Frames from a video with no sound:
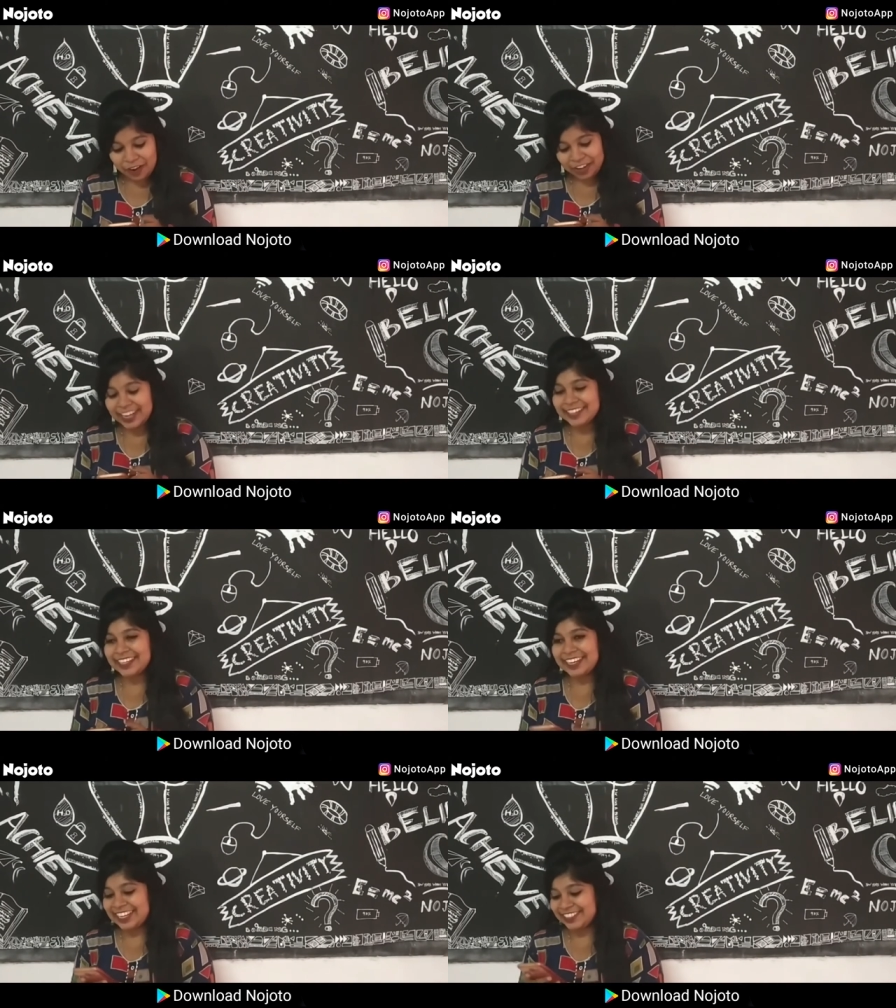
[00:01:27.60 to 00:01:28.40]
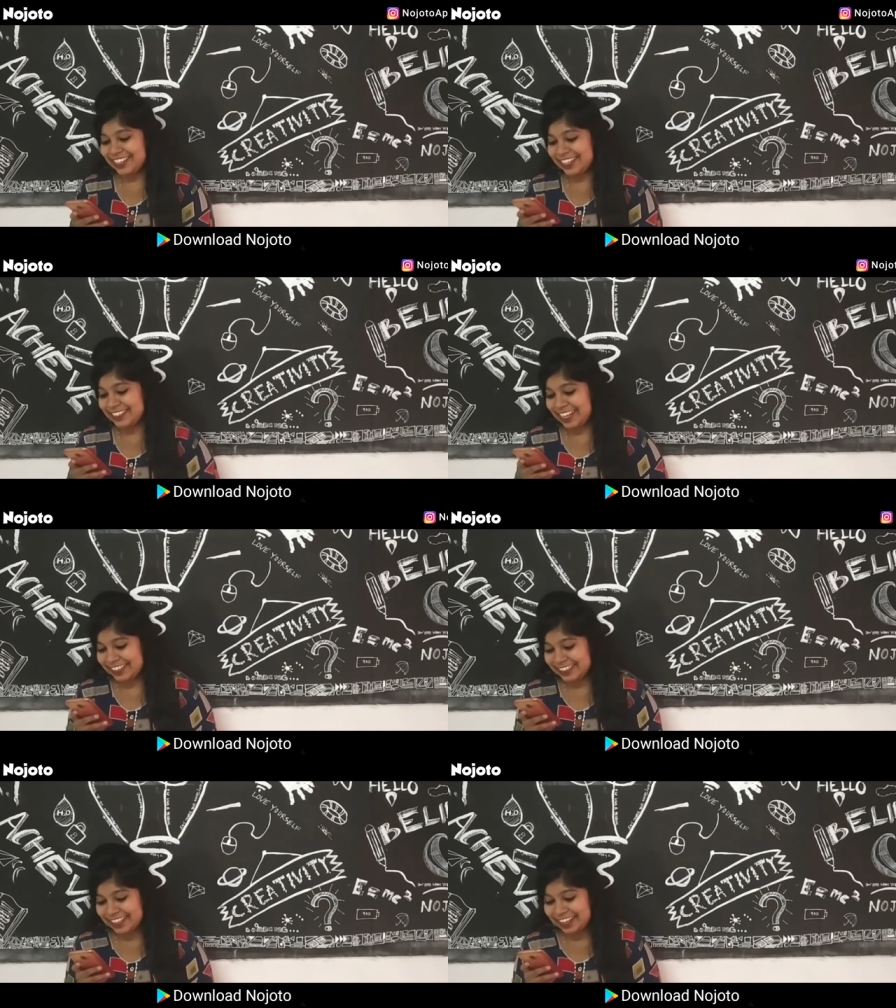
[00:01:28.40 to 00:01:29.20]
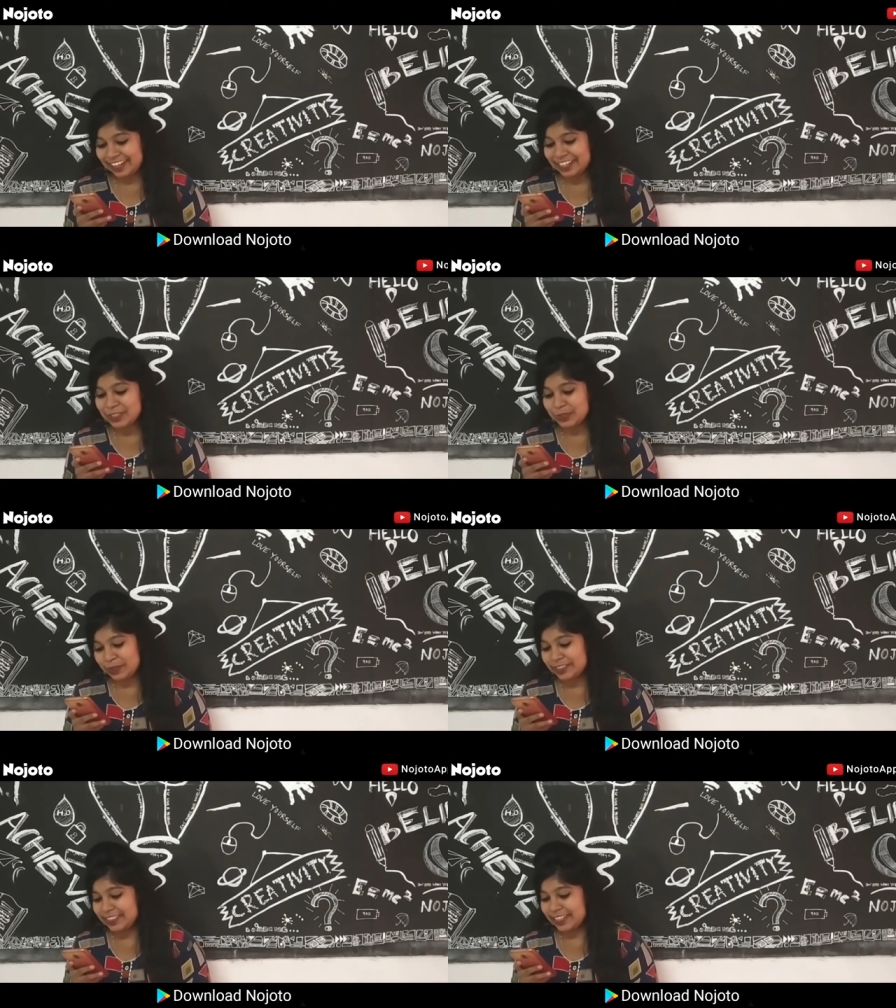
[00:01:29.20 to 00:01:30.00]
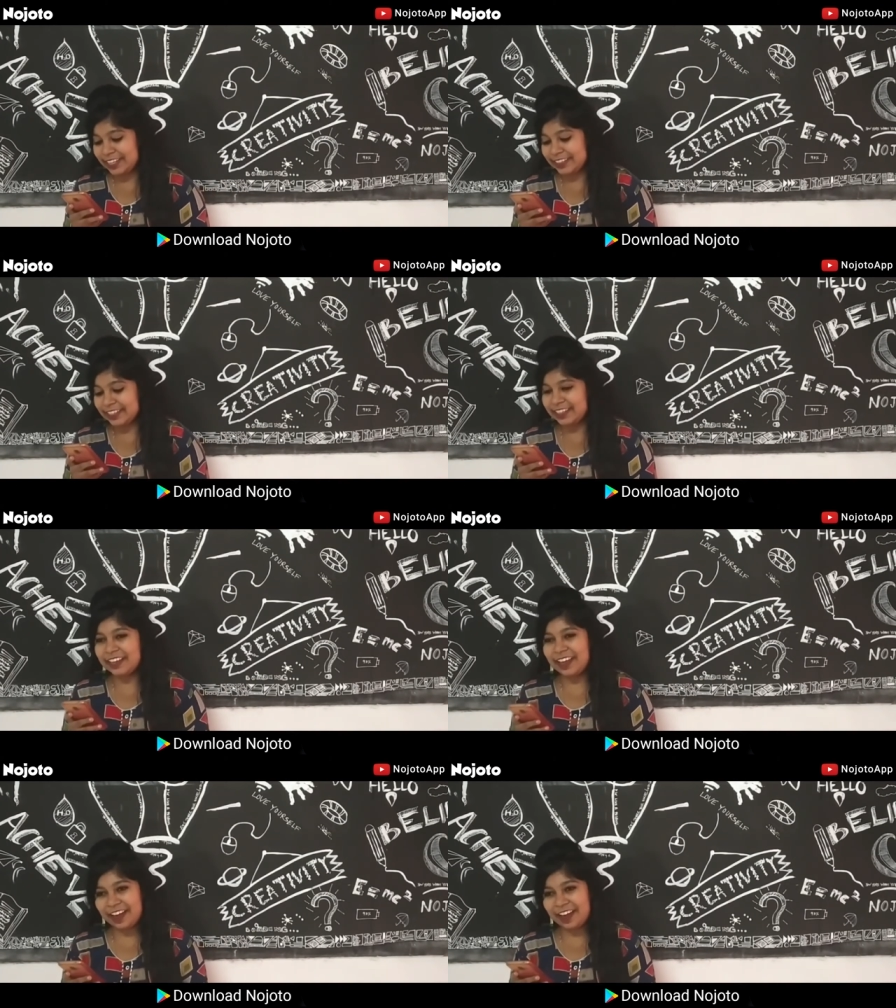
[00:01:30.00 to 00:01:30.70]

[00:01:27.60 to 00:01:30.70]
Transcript: मौका तलाशना जारी था सोच ही रहे थे